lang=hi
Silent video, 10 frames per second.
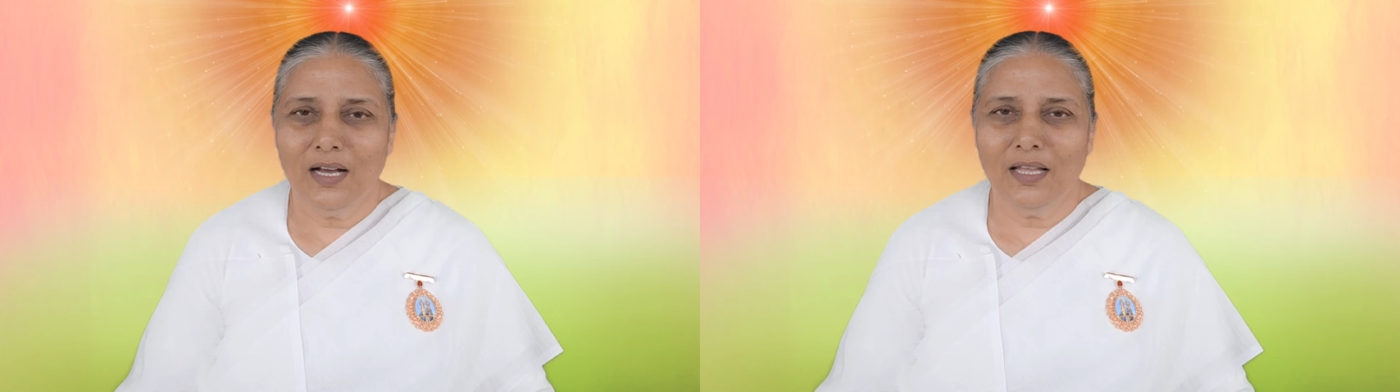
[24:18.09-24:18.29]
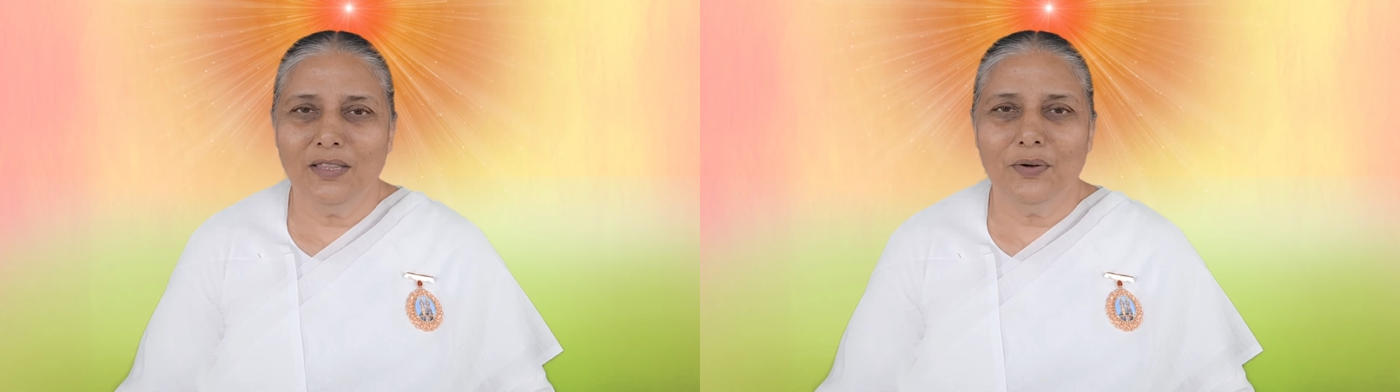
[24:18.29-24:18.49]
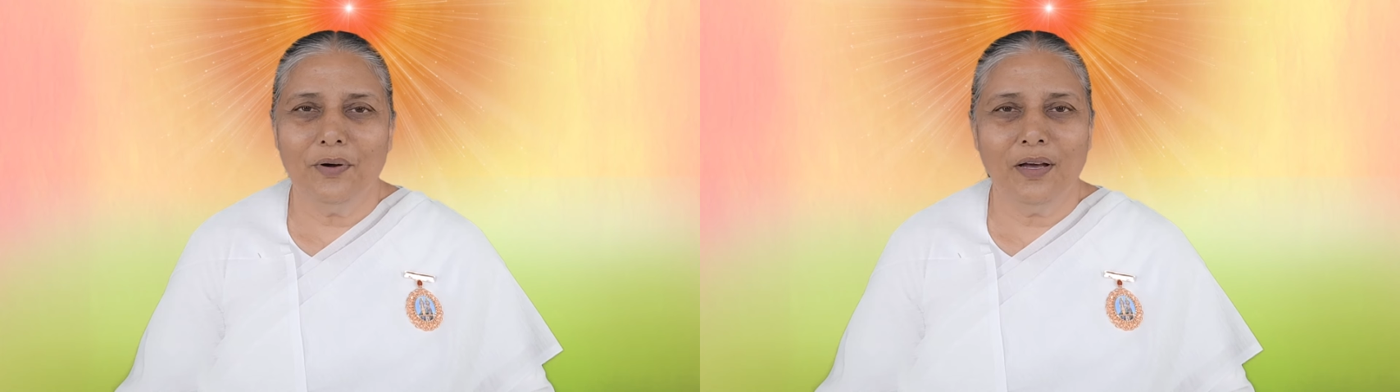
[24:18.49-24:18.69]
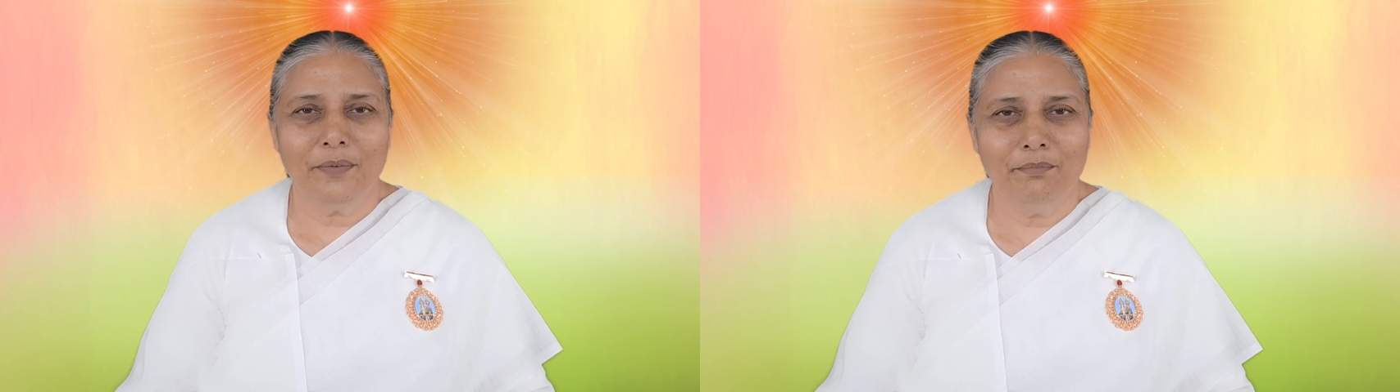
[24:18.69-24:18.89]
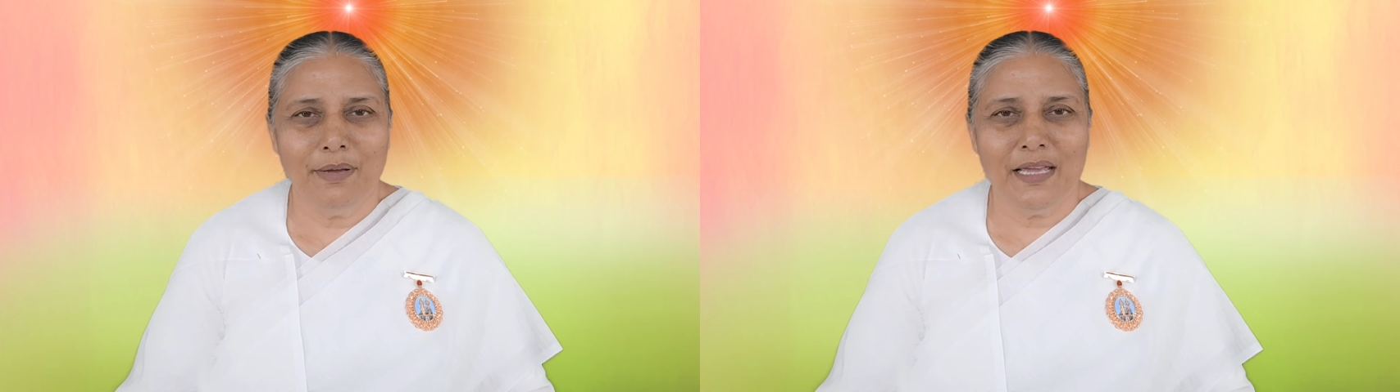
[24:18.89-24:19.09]
हद
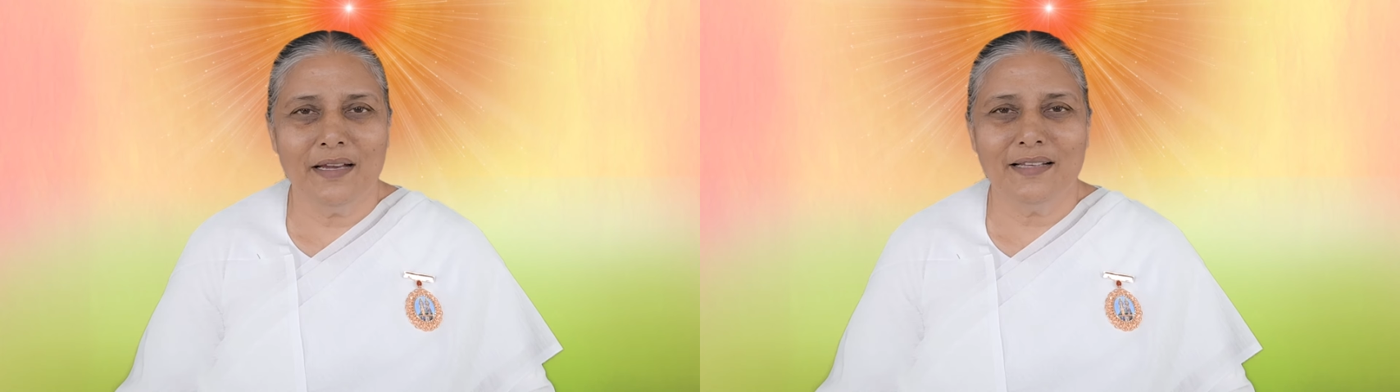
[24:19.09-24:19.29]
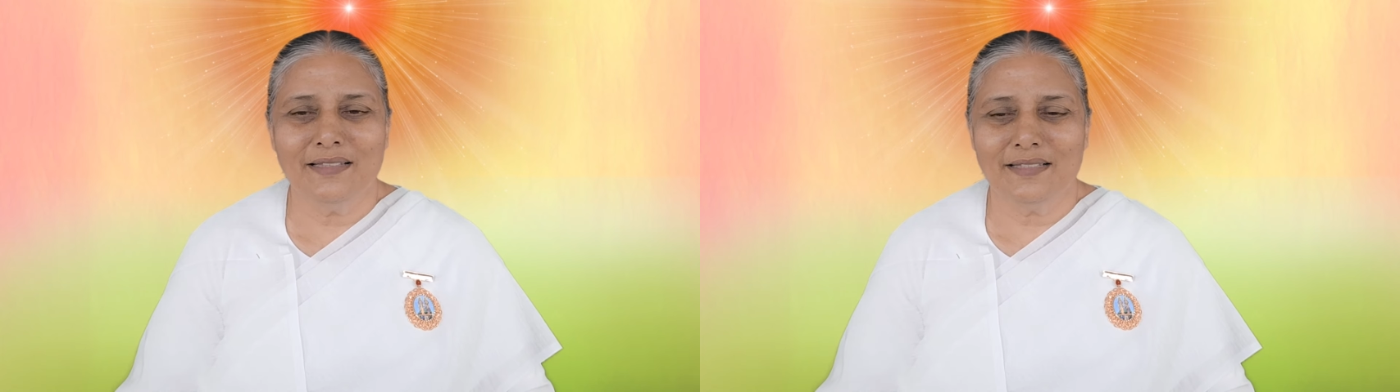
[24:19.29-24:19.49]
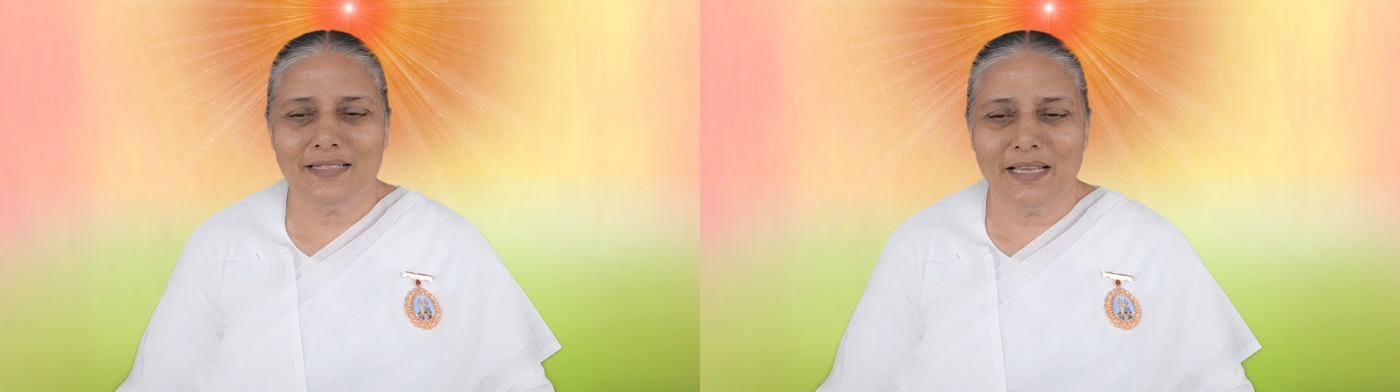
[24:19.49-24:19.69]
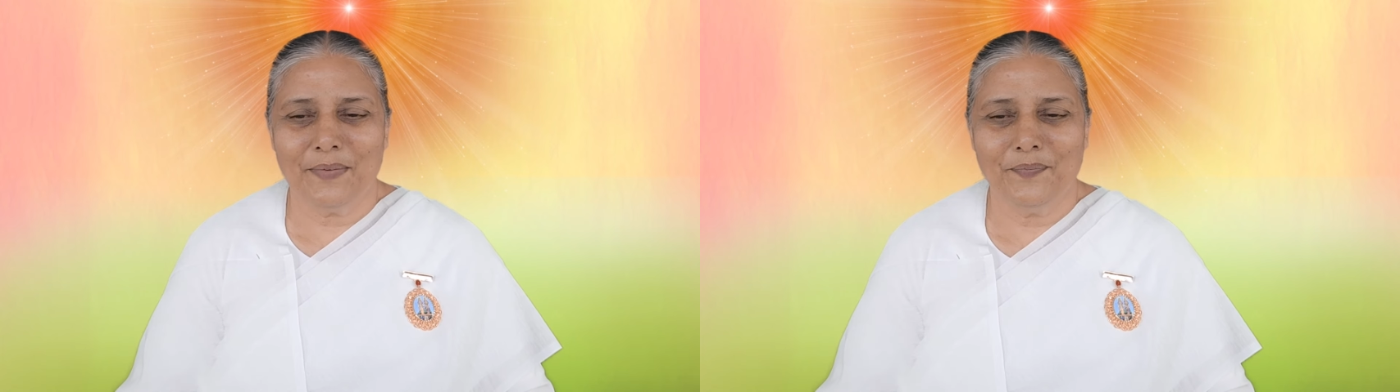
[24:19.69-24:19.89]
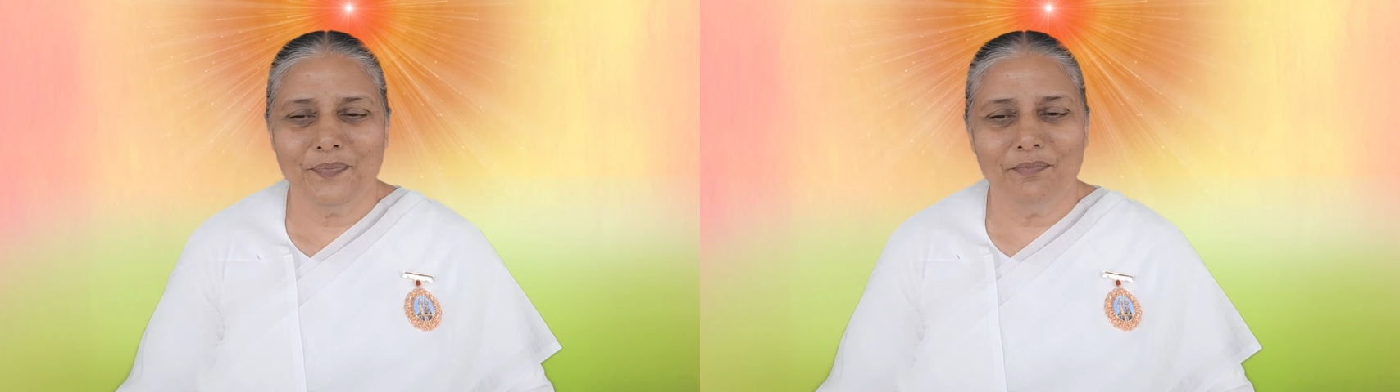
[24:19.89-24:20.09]
और बेहद से
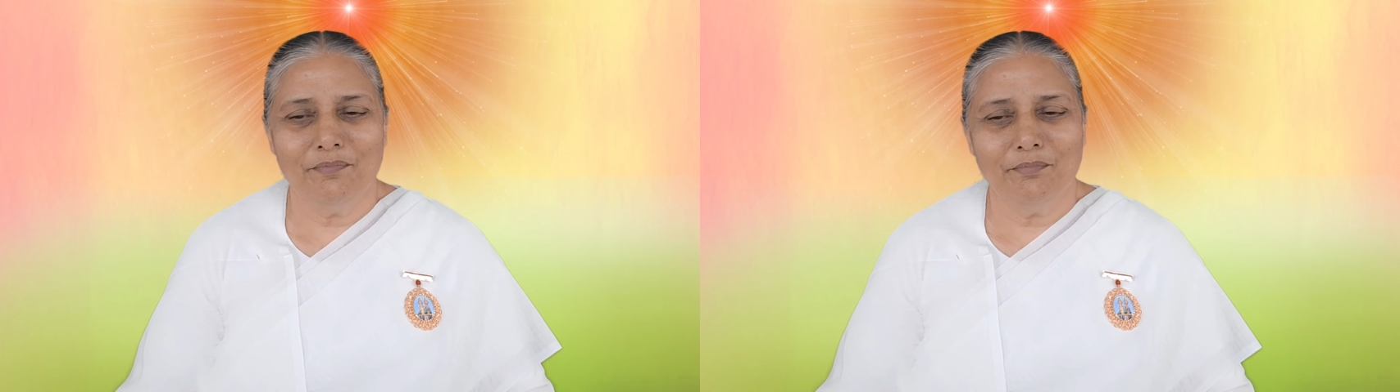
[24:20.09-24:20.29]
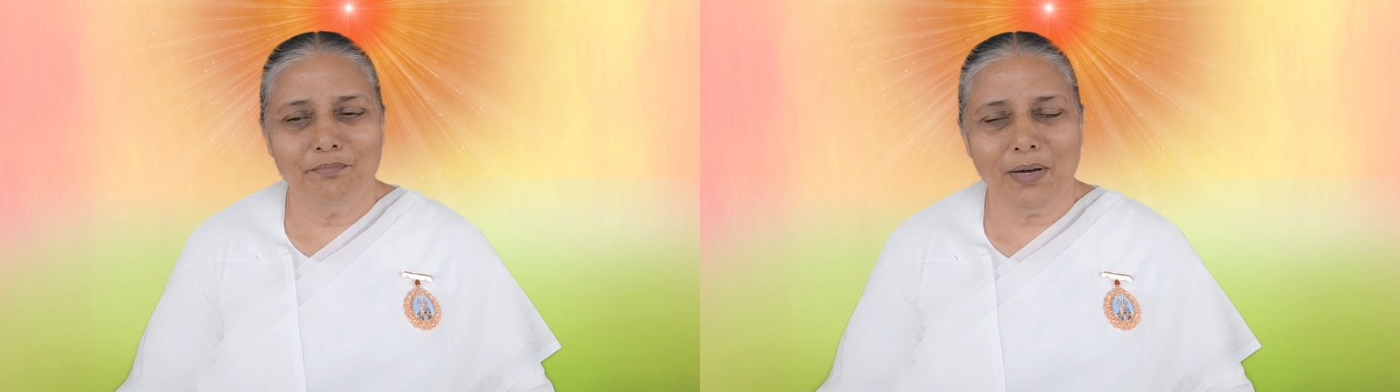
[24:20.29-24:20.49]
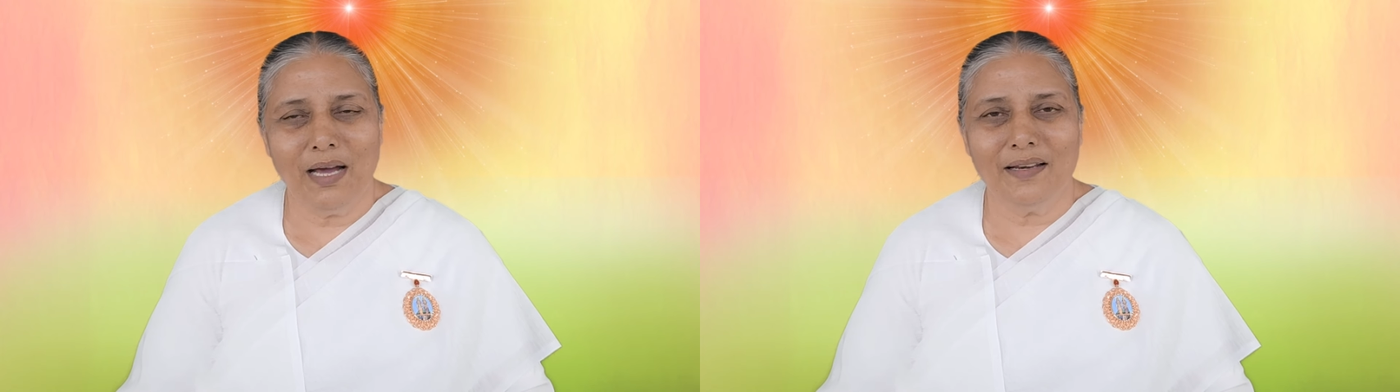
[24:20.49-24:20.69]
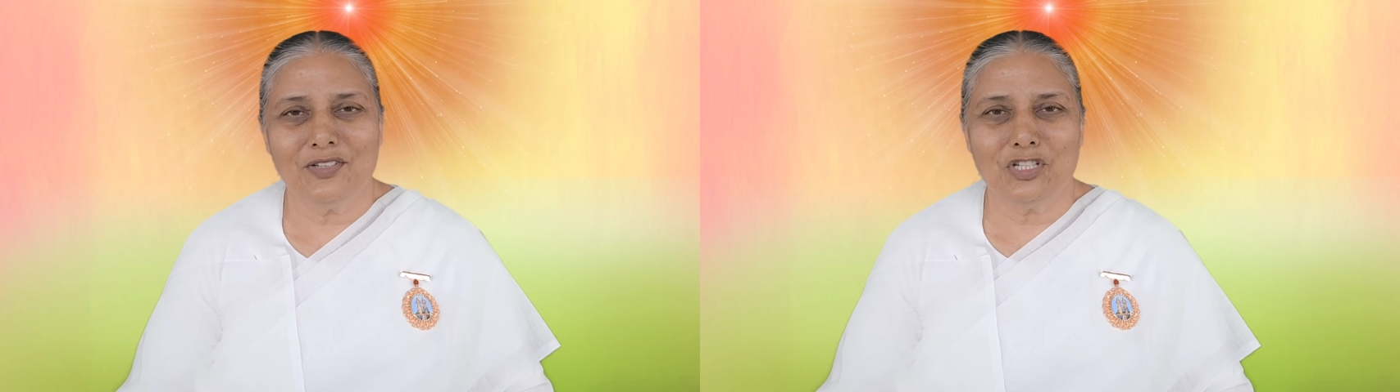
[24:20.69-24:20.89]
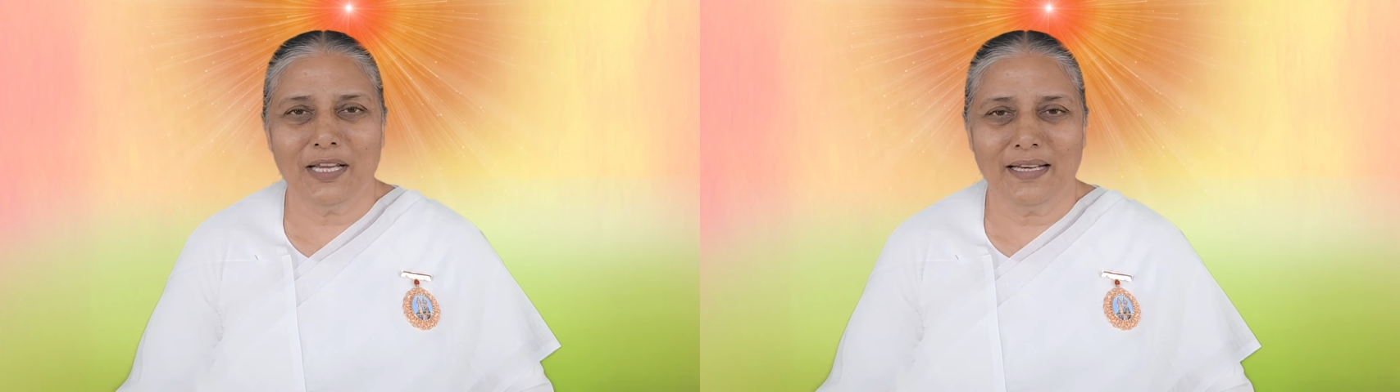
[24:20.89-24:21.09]
पार
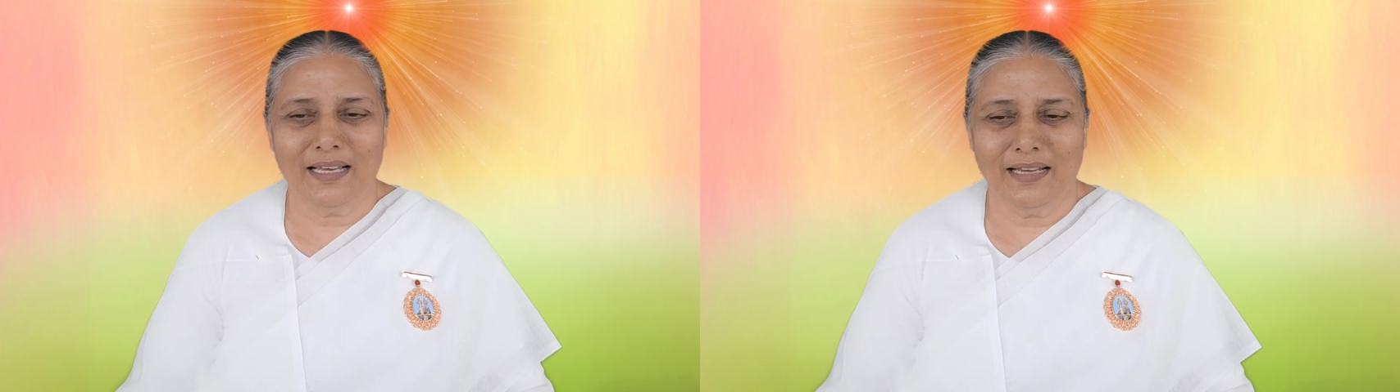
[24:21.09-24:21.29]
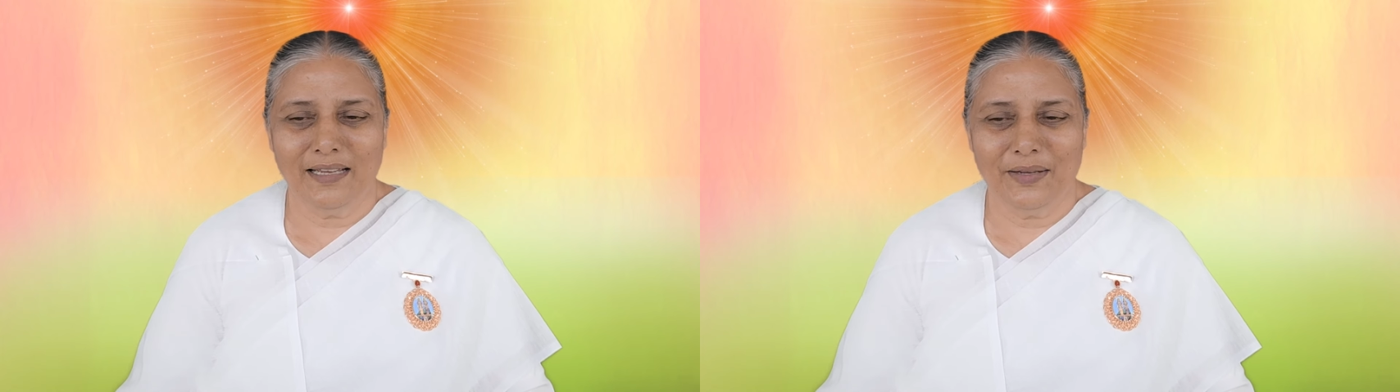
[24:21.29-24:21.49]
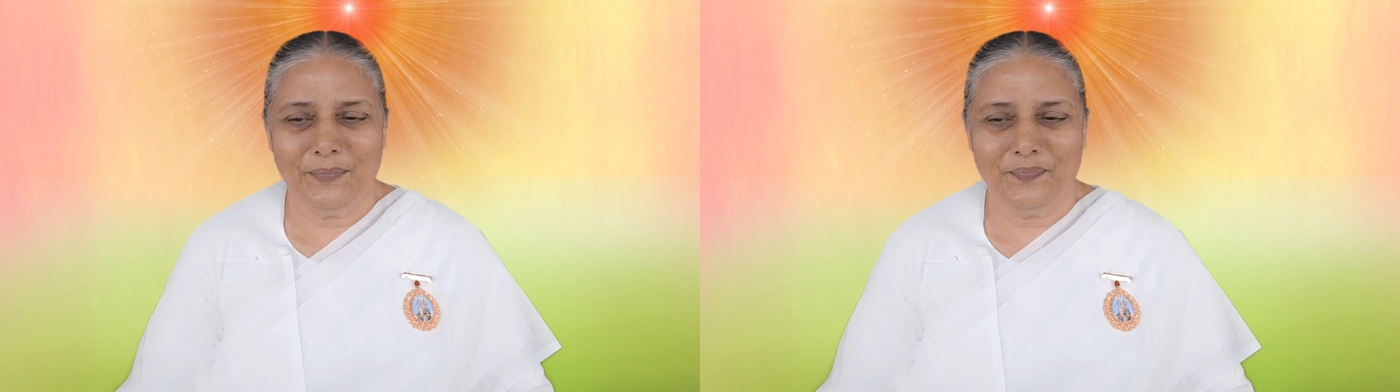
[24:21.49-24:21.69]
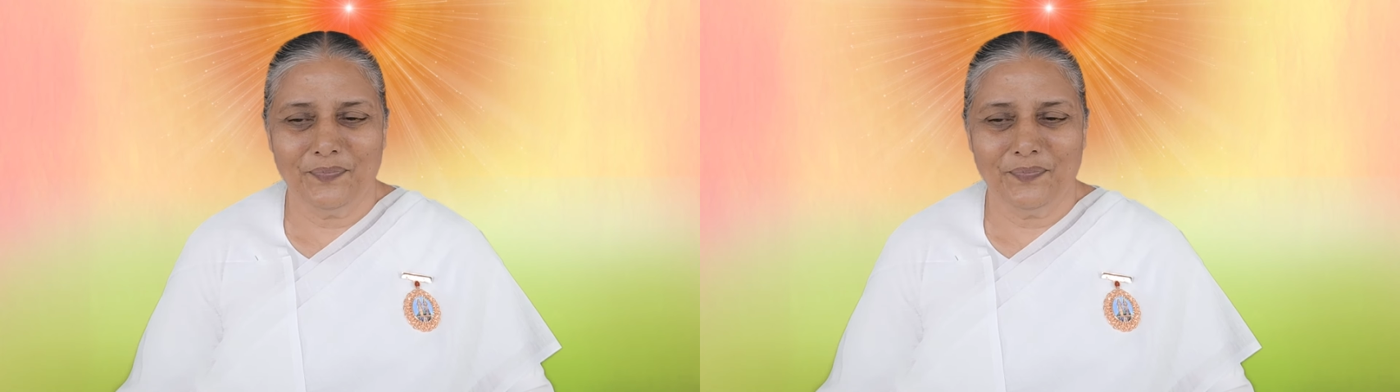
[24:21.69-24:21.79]
जाना है